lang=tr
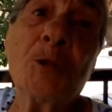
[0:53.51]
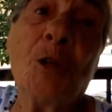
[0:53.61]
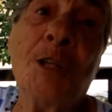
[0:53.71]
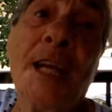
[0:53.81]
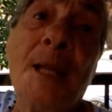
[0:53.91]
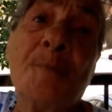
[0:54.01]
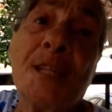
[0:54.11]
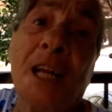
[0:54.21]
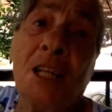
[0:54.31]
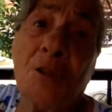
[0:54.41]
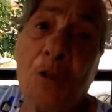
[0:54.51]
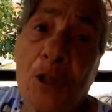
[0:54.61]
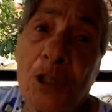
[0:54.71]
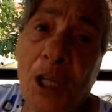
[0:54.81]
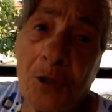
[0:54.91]
Biz de onların hepsini
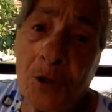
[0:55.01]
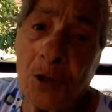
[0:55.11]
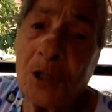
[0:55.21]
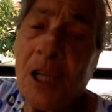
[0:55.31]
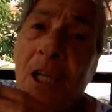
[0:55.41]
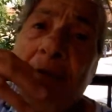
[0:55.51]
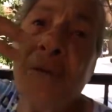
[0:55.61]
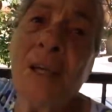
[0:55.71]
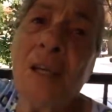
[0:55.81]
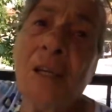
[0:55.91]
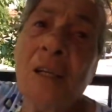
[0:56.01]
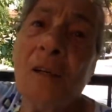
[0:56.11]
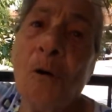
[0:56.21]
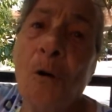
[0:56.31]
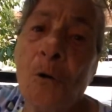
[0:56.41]
alıyoruz, satıyoruz ve
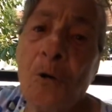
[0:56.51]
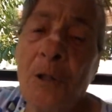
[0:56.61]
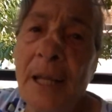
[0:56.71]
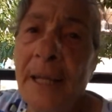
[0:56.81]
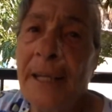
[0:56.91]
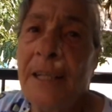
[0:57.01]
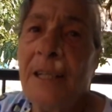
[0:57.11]
okula